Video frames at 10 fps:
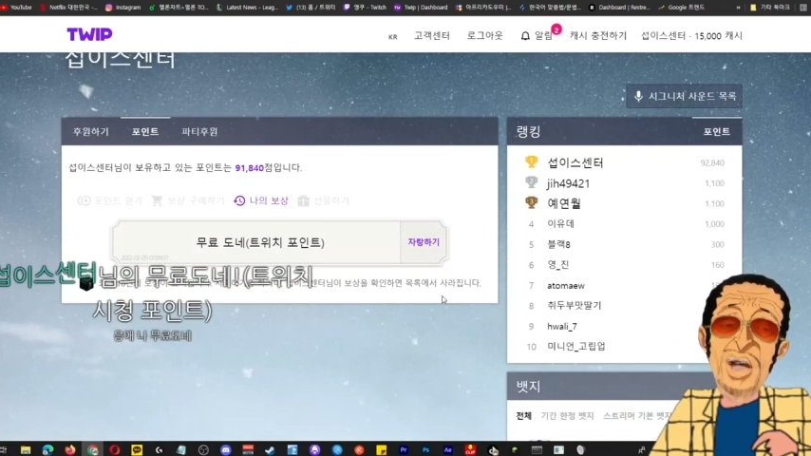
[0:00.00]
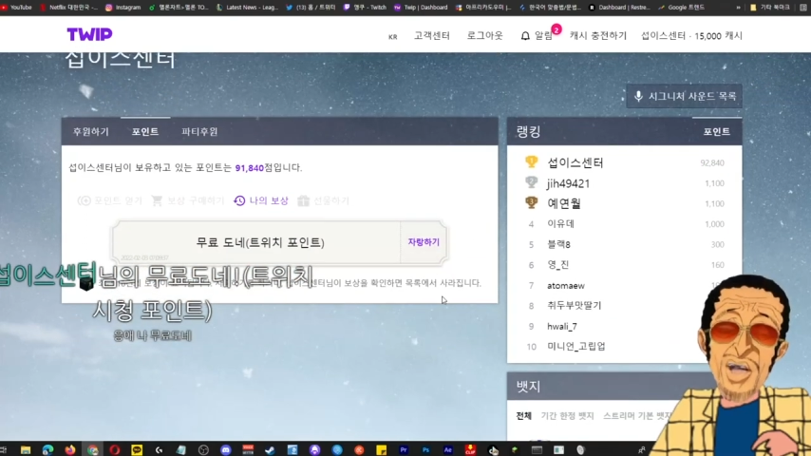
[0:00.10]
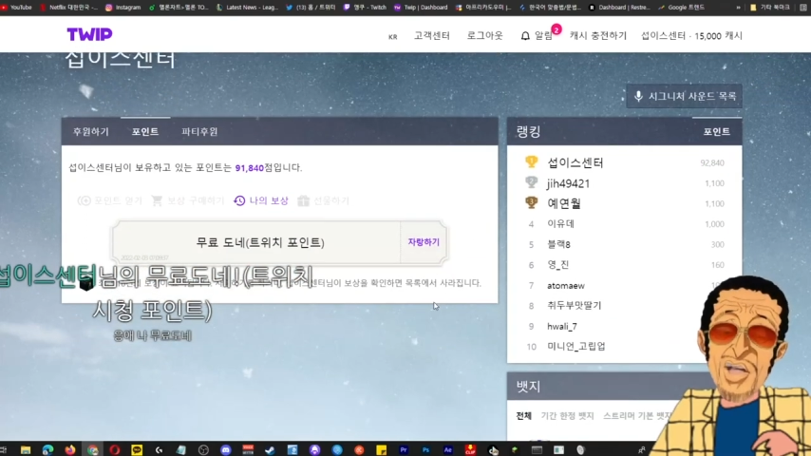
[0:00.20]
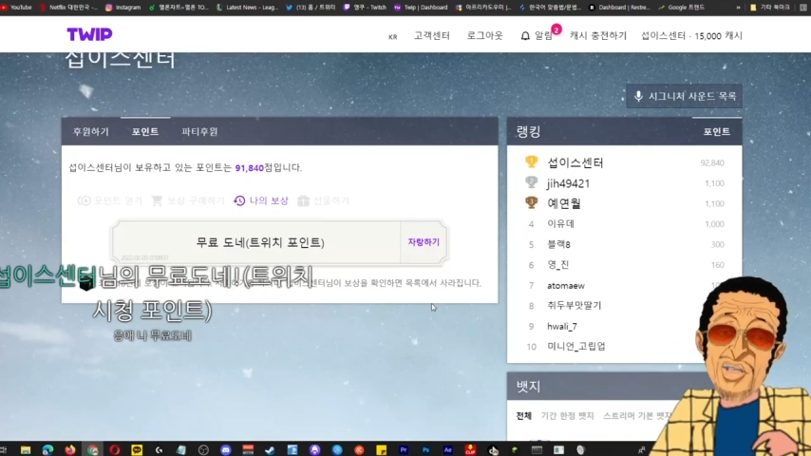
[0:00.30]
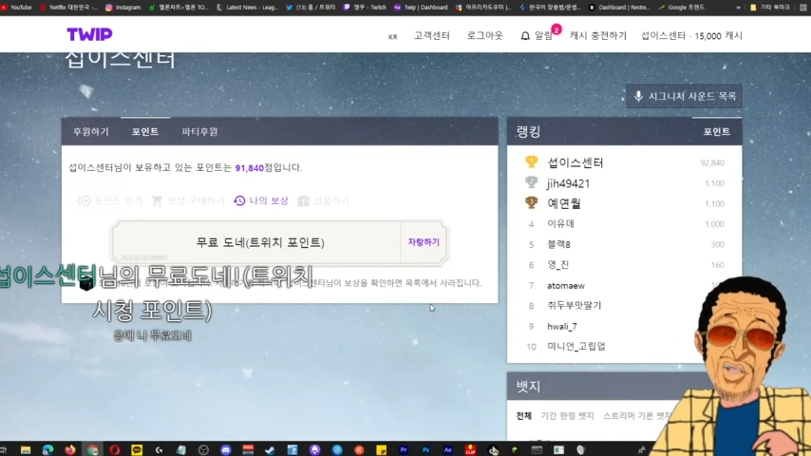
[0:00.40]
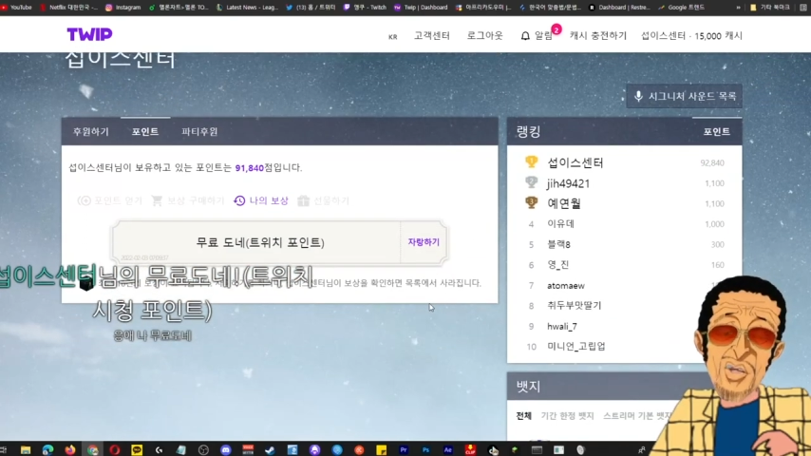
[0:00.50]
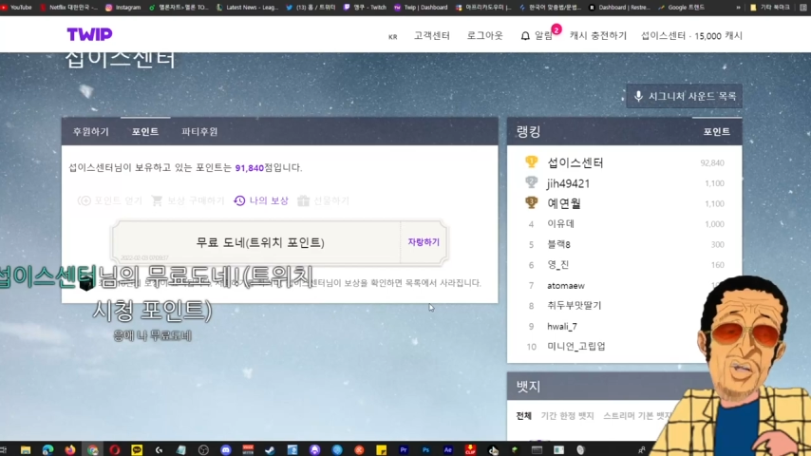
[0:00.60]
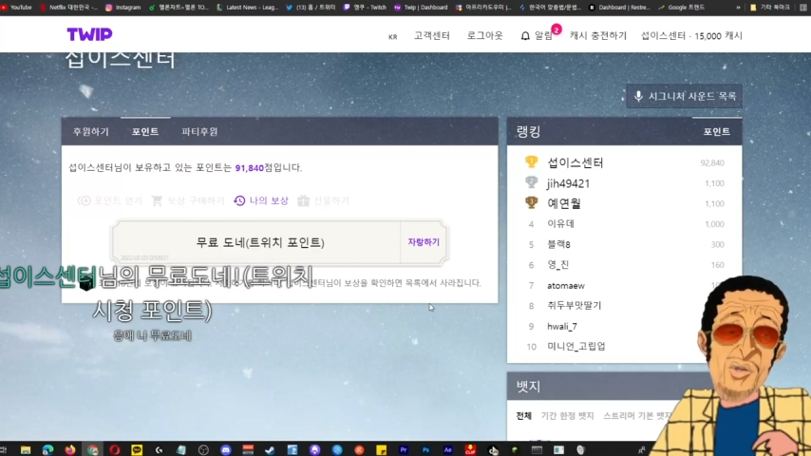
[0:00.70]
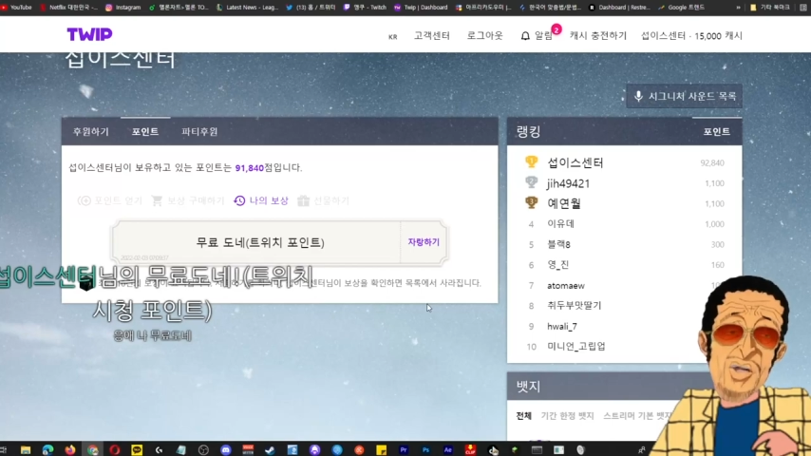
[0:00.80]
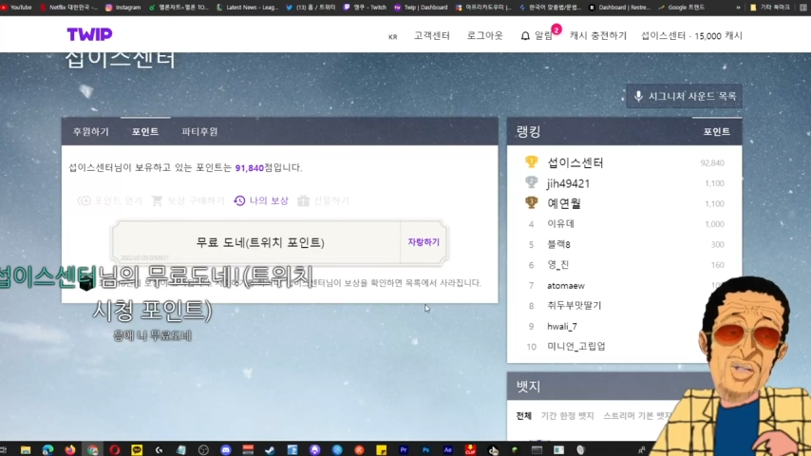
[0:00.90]
지금은
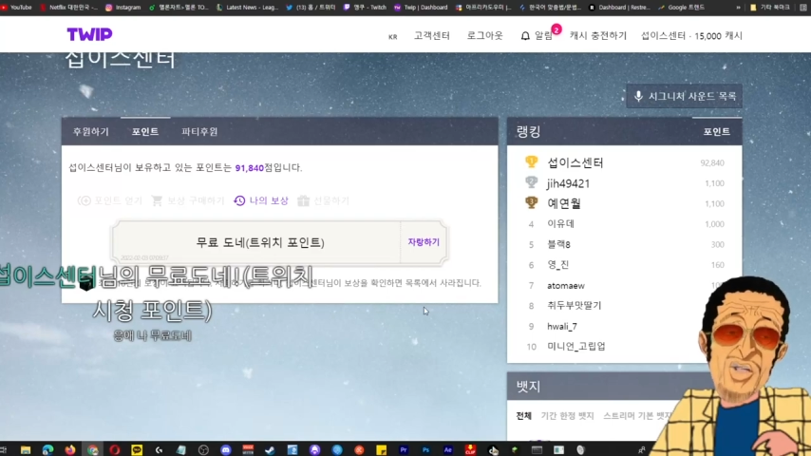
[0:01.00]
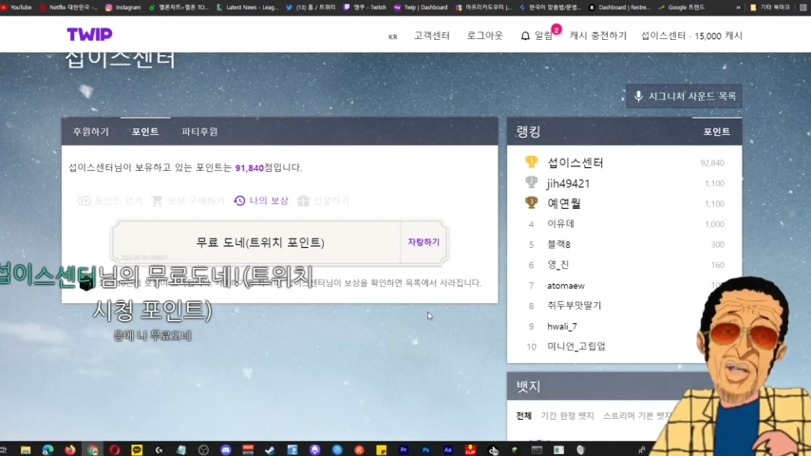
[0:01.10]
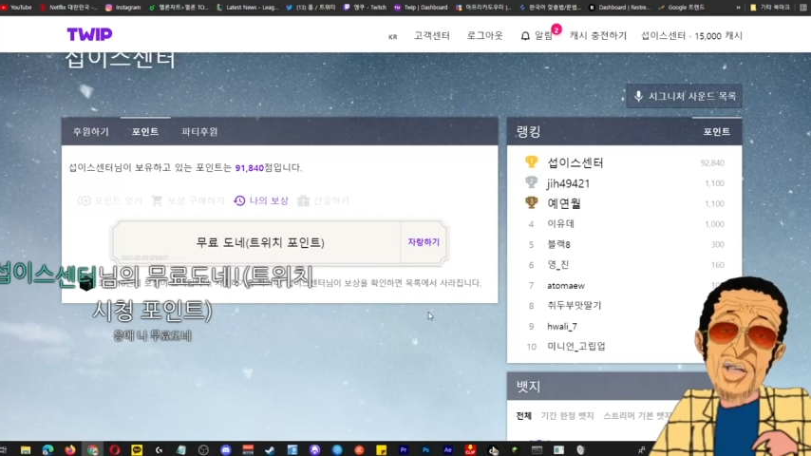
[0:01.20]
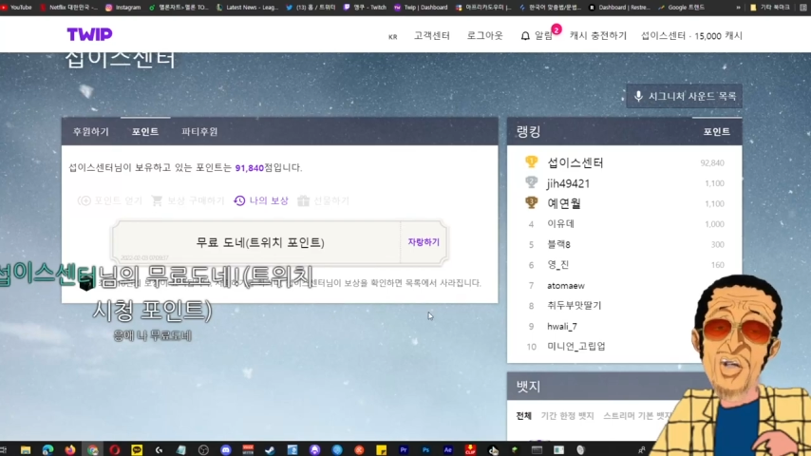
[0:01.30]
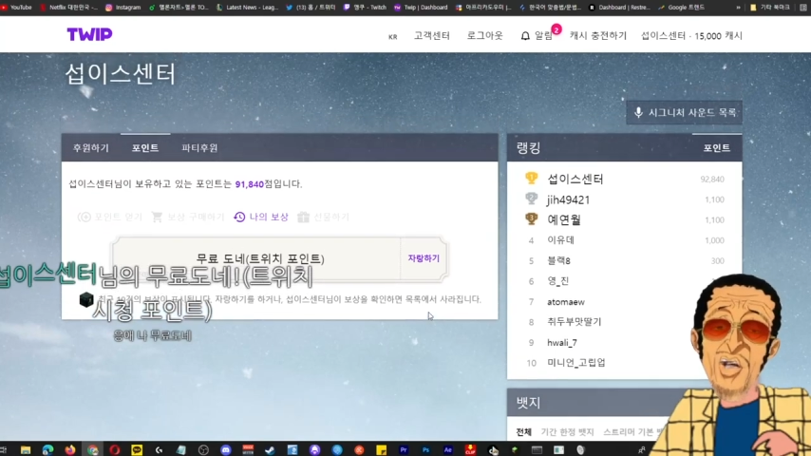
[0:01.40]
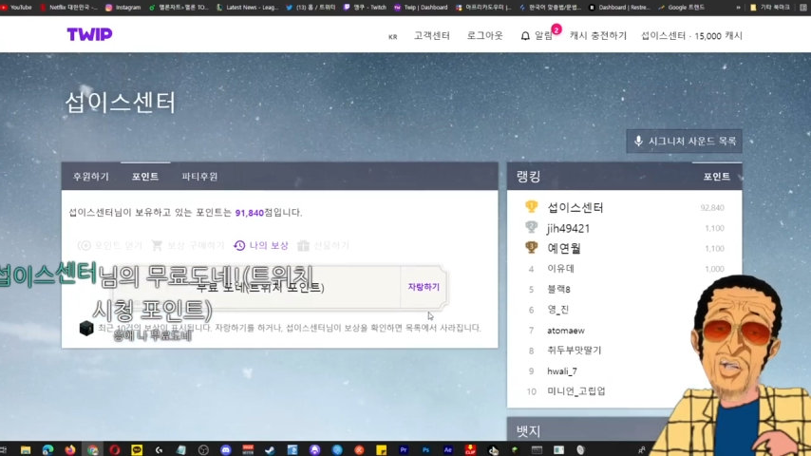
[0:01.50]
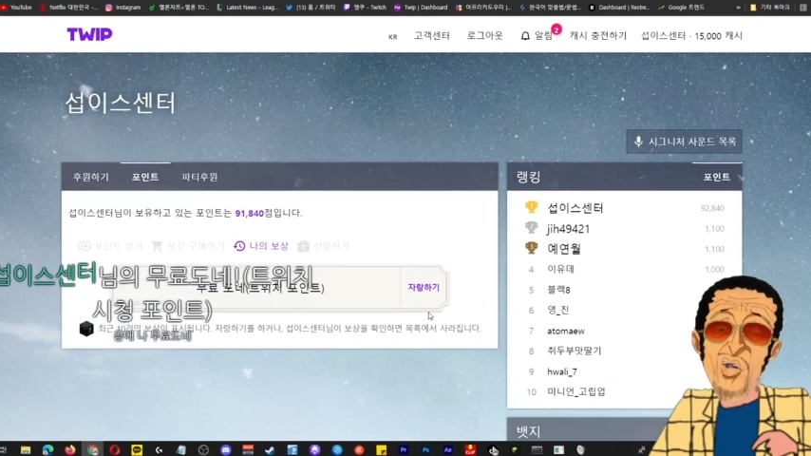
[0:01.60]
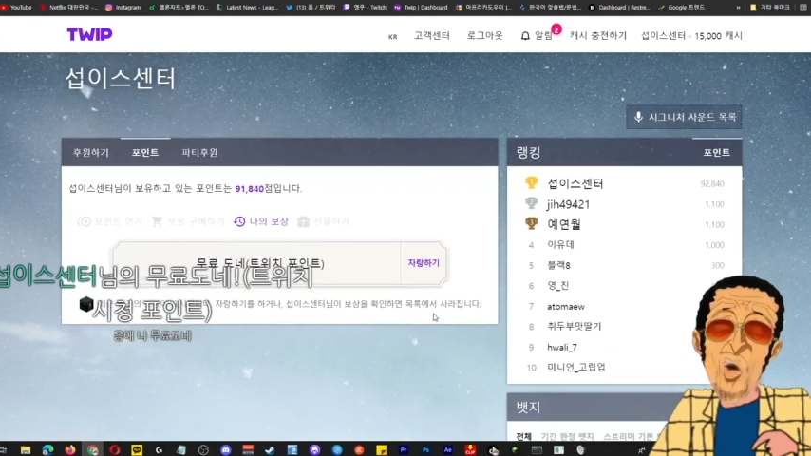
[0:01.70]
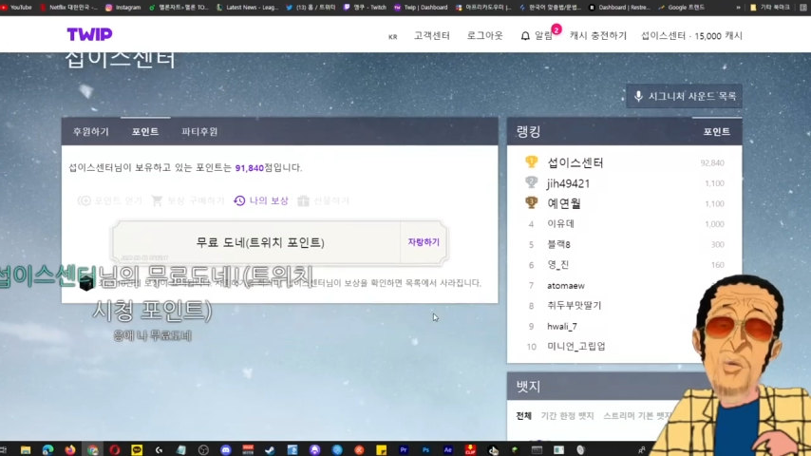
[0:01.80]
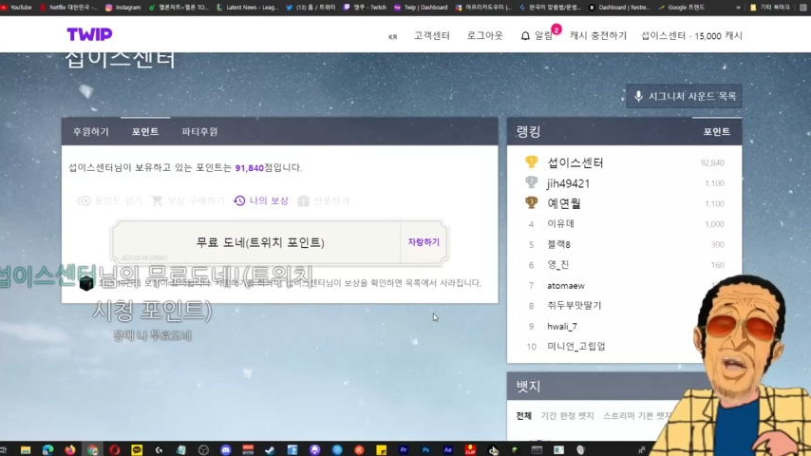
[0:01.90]
이벤트 기간이어가지고
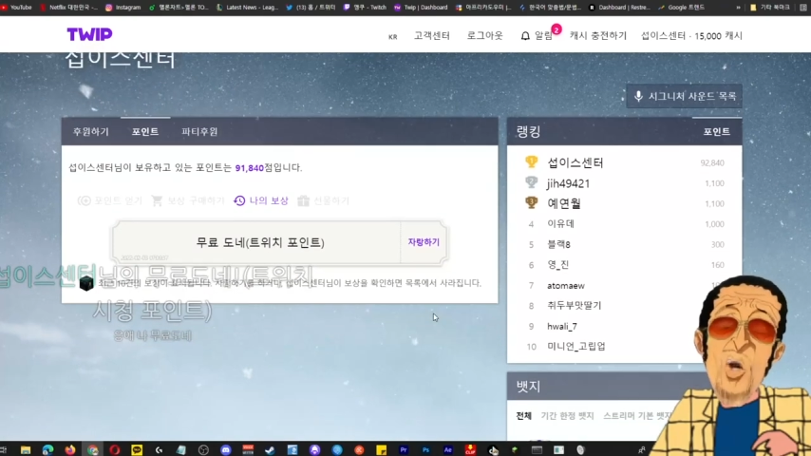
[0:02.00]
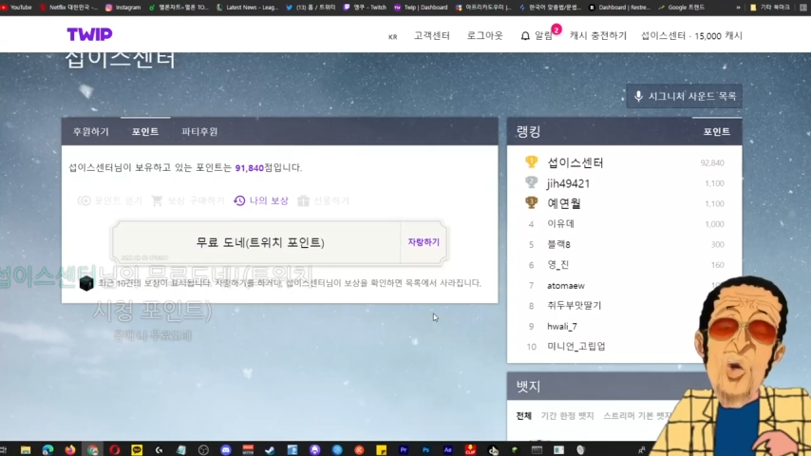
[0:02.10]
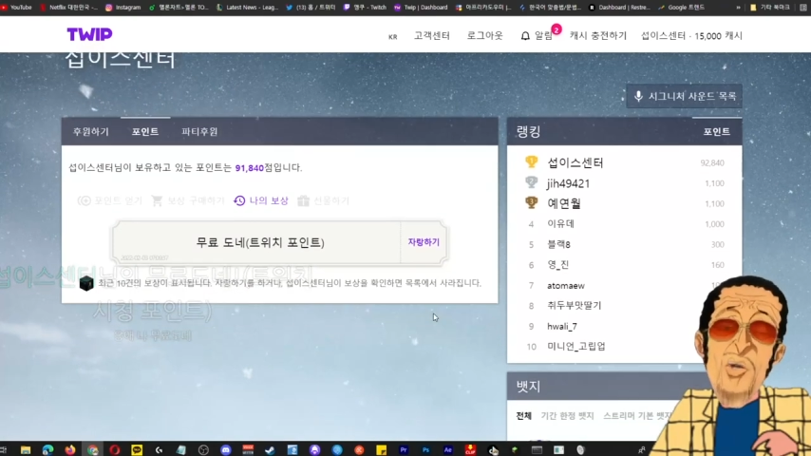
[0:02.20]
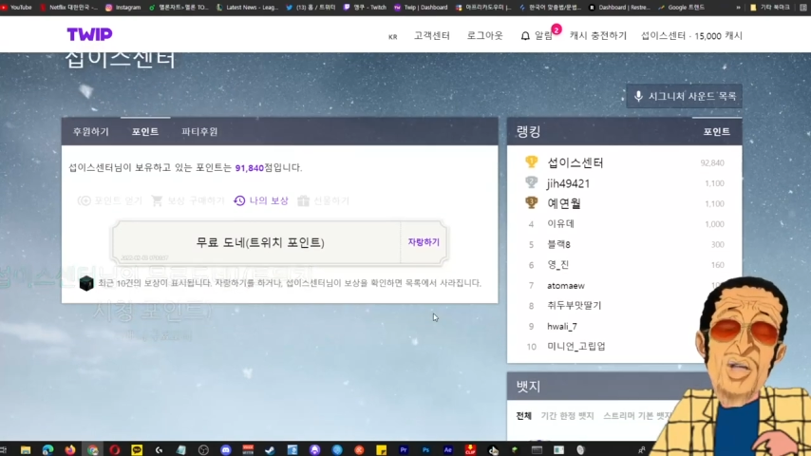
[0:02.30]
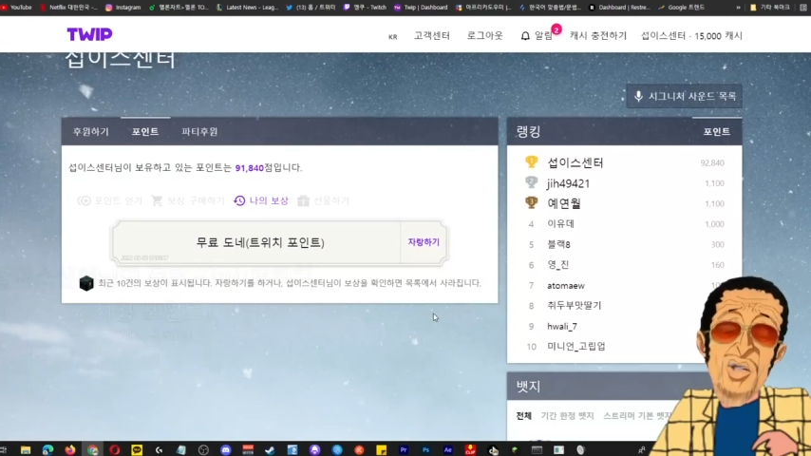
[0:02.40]
팔로우만 하셔도